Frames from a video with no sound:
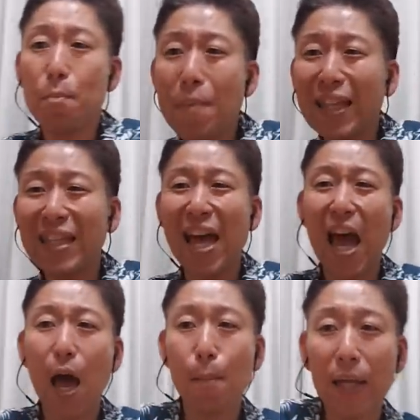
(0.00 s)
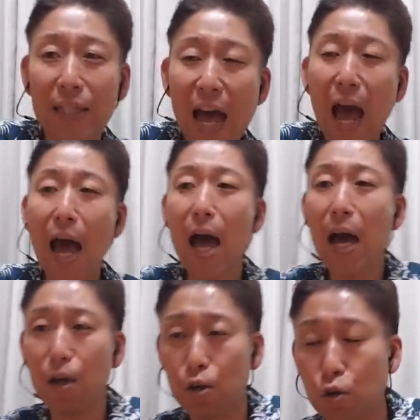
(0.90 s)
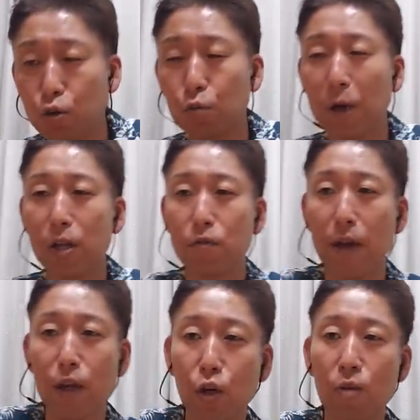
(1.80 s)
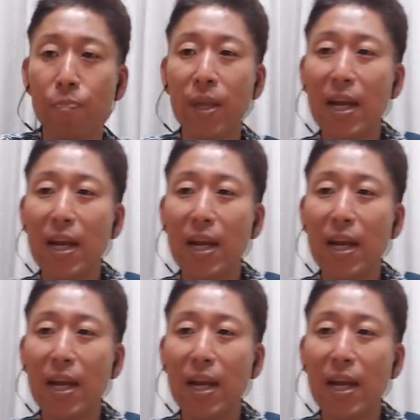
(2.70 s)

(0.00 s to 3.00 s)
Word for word: またまた素晴らしいフェイク。